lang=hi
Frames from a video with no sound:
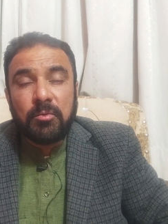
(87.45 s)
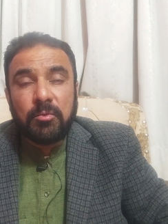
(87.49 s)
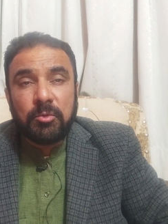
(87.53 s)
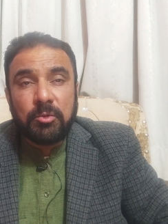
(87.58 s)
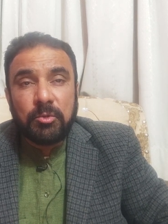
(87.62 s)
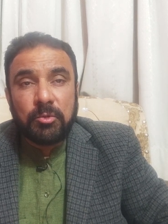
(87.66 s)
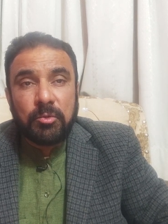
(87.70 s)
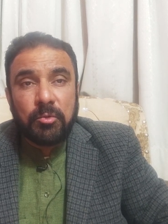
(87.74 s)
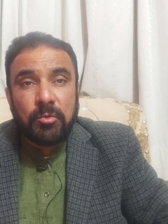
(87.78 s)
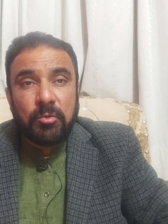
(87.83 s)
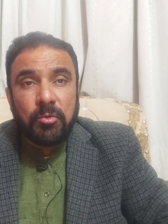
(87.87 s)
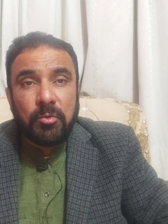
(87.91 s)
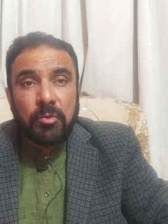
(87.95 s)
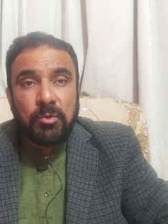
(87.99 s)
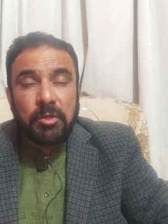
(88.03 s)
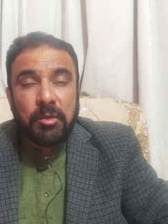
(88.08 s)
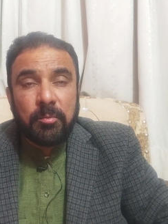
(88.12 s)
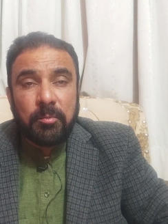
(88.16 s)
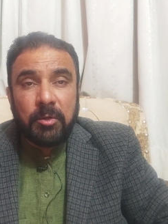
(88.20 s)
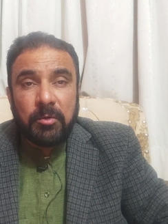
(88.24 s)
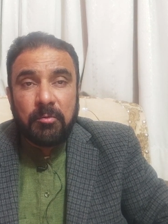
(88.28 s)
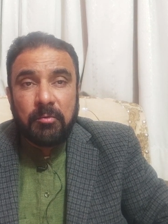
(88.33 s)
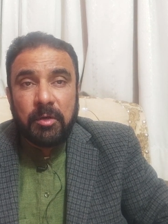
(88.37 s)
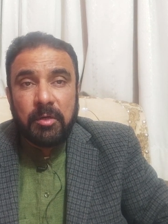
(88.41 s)
उसको
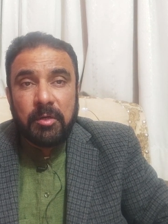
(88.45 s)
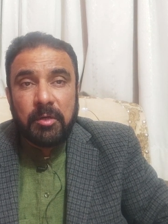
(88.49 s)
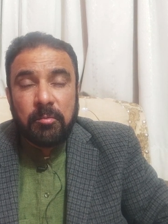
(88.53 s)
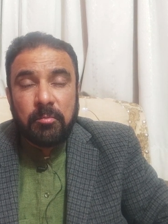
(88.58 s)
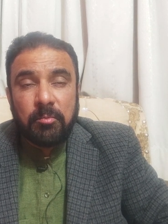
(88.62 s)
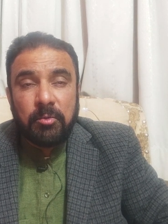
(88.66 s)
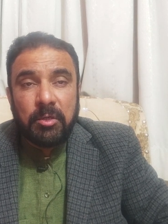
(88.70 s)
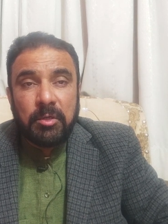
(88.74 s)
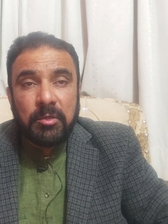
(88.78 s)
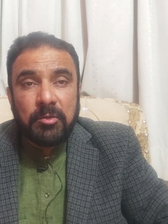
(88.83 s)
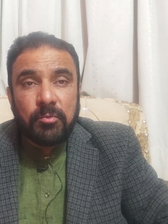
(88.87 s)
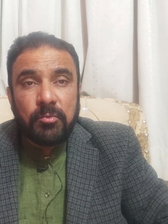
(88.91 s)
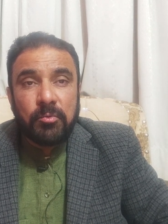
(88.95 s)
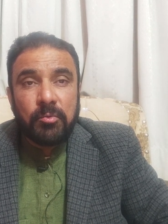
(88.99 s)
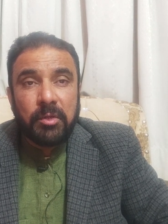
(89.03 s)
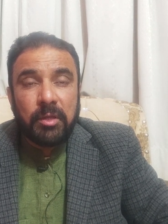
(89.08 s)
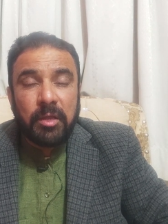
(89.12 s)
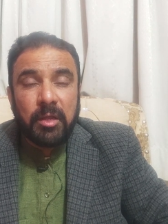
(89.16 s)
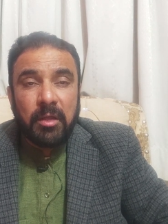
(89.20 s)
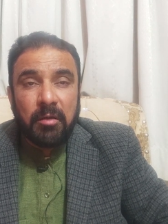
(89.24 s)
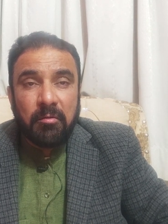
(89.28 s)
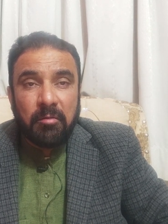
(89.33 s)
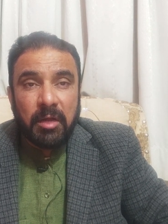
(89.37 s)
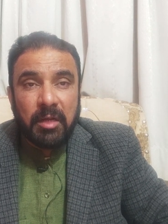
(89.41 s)
डबल वन डबल टू
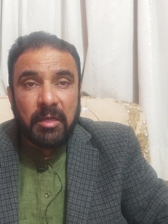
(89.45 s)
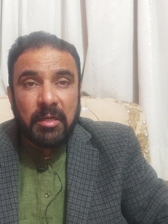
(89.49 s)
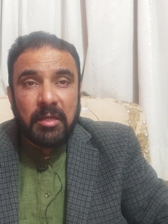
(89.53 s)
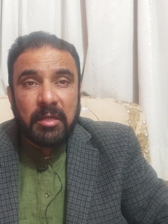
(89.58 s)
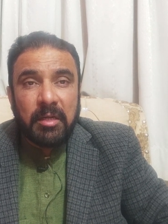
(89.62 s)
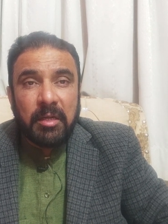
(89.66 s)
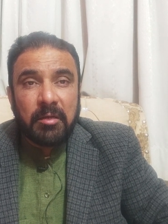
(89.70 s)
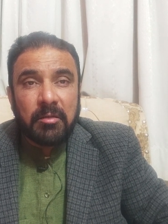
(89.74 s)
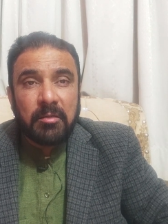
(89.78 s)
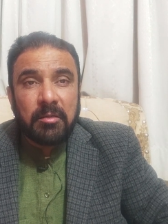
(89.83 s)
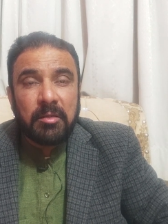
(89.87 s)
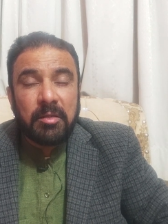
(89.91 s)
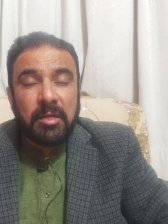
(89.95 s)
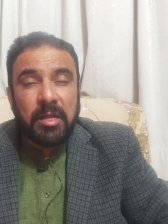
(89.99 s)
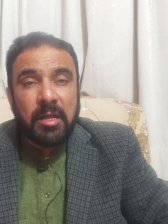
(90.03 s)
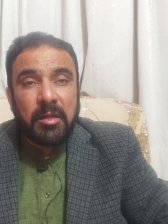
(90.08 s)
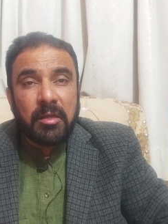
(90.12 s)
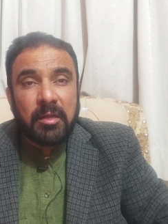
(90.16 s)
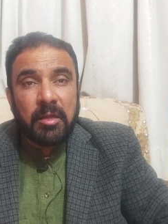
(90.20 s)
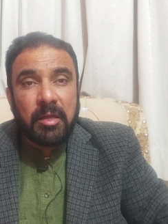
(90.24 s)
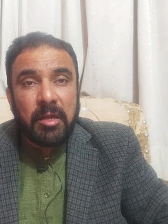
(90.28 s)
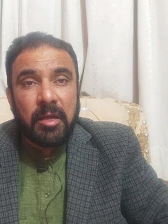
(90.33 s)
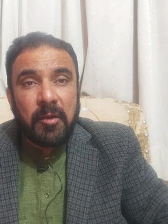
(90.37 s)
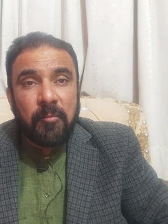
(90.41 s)
के हवाले कर दिया
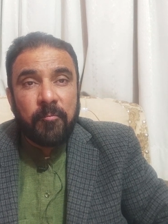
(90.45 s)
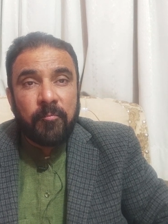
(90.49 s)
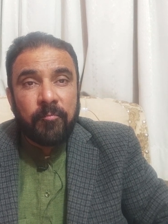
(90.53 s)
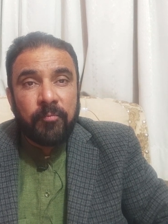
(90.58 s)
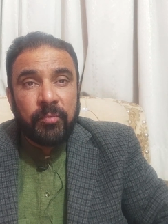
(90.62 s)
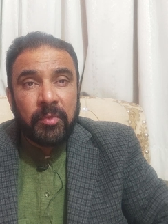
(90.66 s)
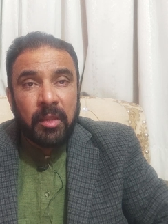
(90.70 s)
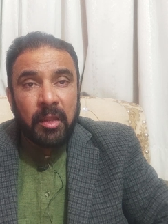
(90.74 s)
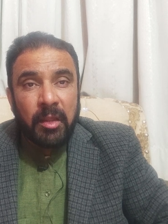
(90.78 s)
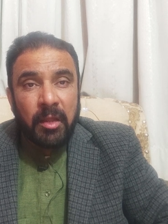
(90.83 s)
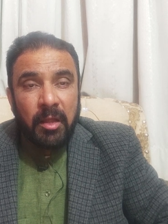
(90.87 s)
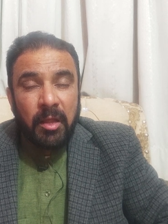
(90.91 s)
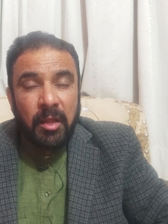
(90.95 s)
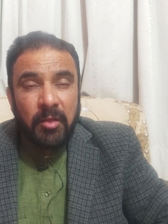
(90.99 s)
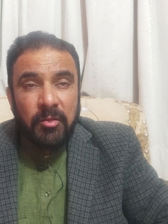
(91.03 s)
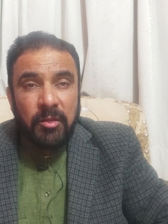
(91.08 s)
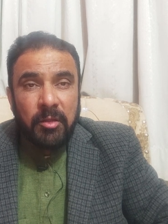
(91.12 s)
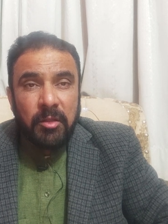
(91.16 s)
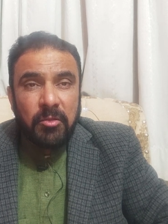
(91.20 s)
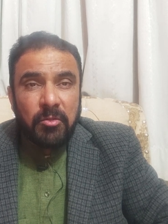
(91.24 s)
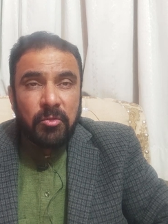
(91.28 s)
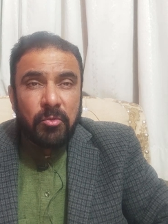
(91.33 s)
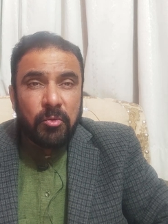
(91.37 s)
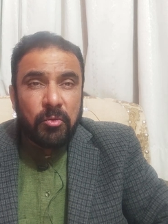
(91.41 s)
गया
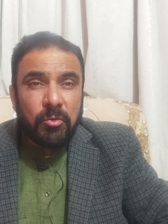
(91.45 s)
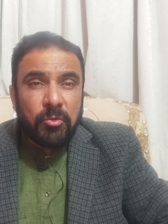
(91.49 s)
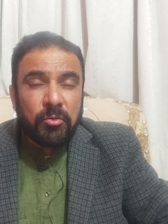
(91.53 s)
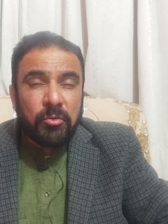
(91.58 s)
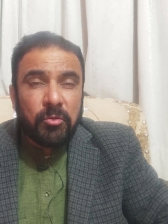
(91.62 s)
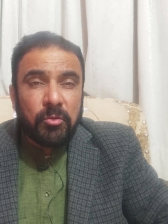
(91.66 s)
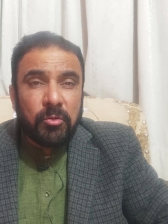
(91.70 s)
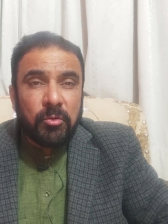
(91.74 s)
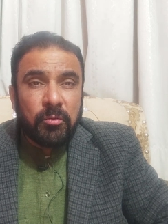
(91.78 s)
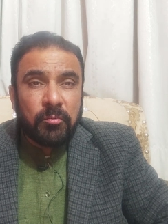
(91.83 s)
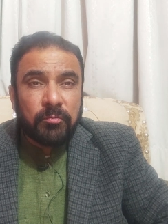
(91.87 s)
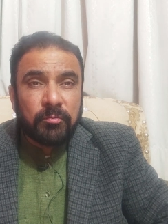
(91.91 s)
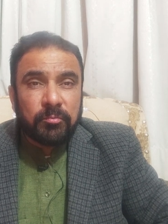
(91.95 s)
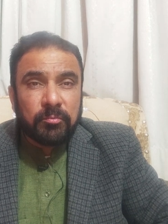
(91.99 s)
अजीज दोस्तों